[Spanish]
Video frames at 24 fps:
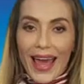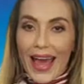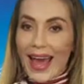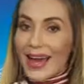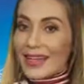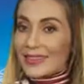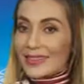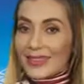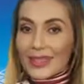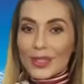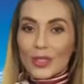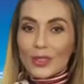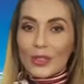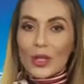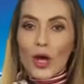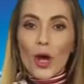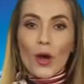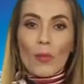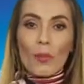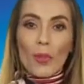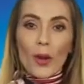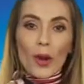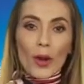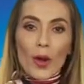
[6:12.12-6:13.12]
Ha sido
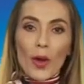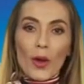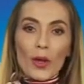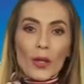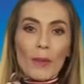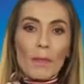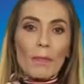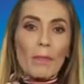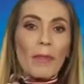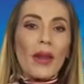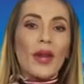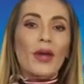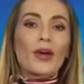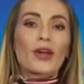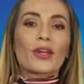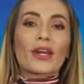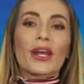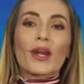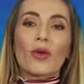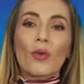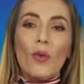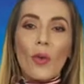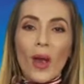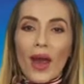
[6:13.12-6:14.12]
todo por hoy, pero
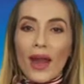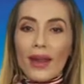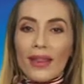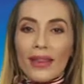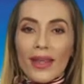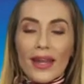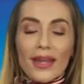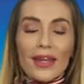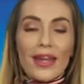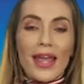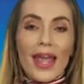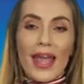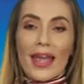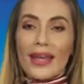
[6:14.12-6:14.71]
recuerden